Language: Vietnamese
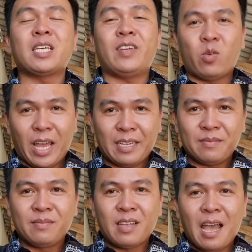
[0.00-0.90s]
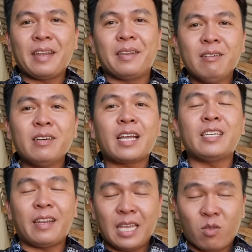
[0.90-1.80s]
bên dưới video này ha để đưa ra
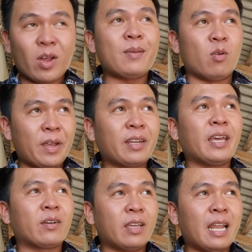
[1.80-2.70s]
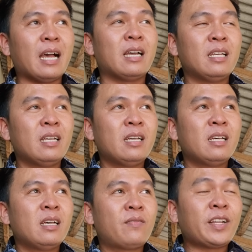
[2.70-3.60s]
cái nhận định quan điểm của mình để có thể là
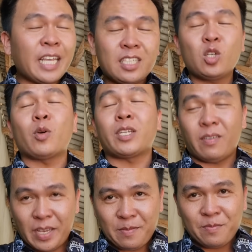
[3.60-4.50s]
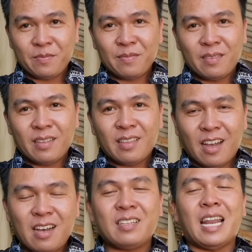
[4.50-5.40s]
phân tích giúp hoàng Gia tv
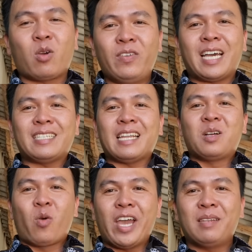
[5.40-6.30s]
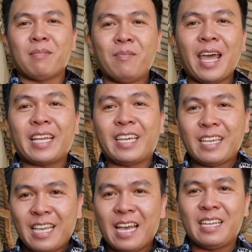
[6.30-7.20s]
đó nên là quý vị khán giả đừng quên bấm like đăng ký
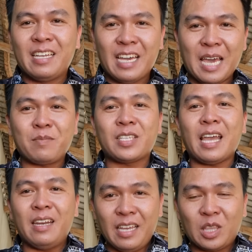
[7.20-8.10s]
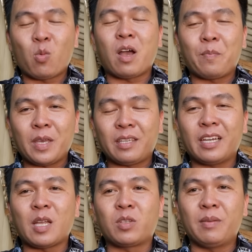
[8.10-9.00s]
kênh nha em sẽ liên tục cập nhật
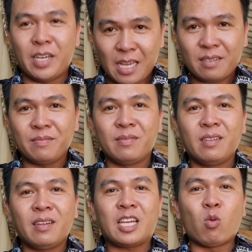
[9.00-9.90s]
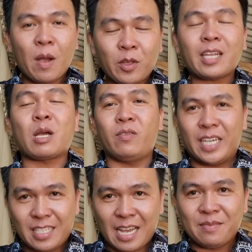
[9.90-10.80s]
những cái thông tin mới nhất để cung cấp cho tất cả quý vị
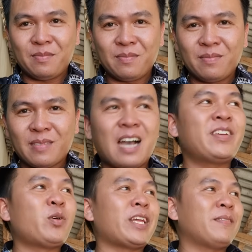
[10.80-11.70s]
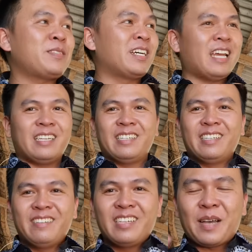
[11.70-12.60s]
khán giả. À, video này xin phép dừng ở đây.
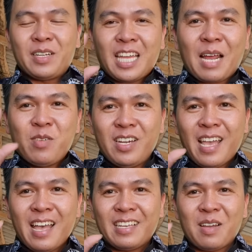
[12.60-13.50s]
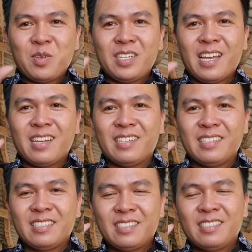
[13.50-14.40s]
Cảm ơn tất cả mọi người nha. Chào mọi người
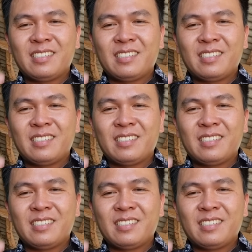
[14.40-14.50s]
nha.